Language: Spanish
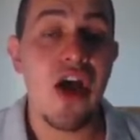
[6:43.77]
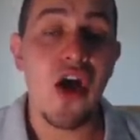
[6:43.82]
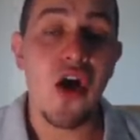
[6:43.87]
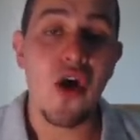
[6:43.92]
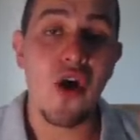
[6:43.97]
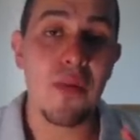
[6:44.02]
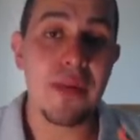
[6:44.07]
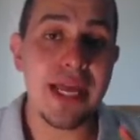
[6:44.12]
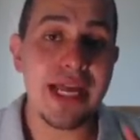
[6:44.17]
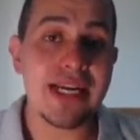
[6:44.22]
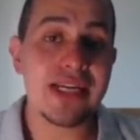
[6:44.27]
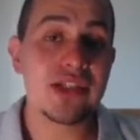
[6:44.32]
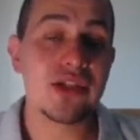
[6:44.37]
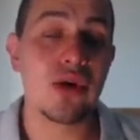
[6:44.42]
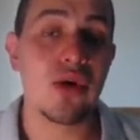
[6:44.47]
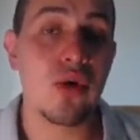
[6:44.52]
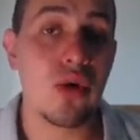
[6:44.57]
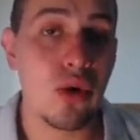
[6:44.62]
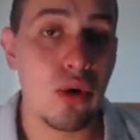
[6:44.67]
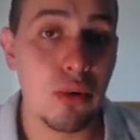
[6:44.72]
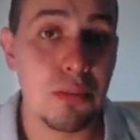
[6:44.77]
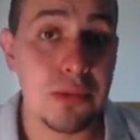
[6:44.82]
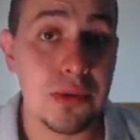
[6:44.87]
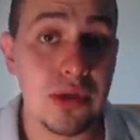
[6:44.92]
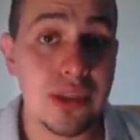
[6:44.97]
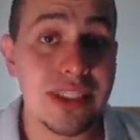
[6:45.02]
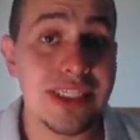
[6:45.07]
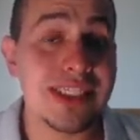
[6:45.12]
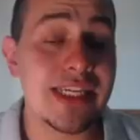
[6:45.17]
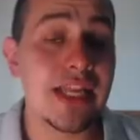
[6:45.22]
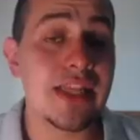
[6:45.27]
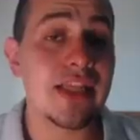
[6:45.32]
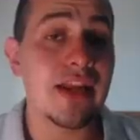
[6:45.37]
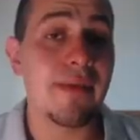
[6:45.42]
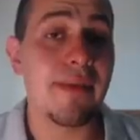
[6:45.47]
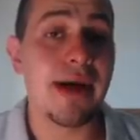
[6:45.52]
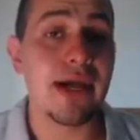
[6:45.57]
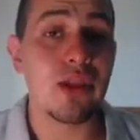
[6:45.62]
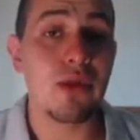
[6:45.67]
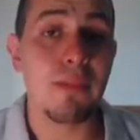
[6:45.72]
O bien son corruptos y están
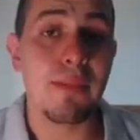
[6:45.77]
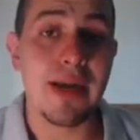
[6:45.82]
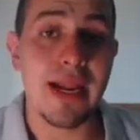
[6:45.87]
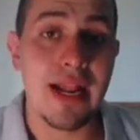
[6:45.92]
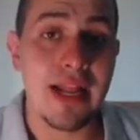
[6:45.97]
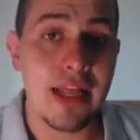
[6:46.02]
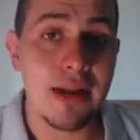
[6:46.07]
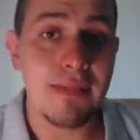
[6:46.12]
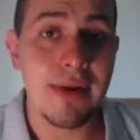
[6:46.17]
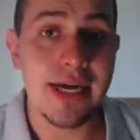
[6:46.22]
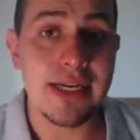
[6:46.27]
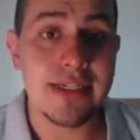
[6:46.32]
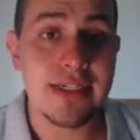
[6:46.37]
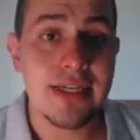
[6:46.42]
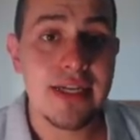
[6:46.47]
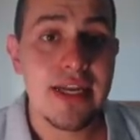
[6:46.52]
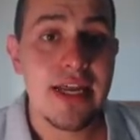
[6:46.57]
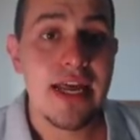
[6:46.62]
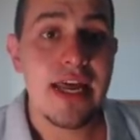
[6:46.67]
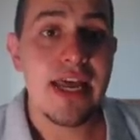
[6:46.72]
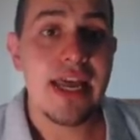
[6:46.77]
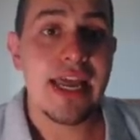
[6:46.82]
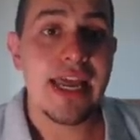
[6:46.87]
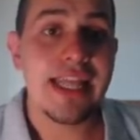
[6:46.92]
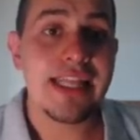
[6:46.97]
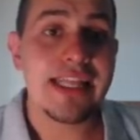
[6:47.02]
trabajando para alguien más. Y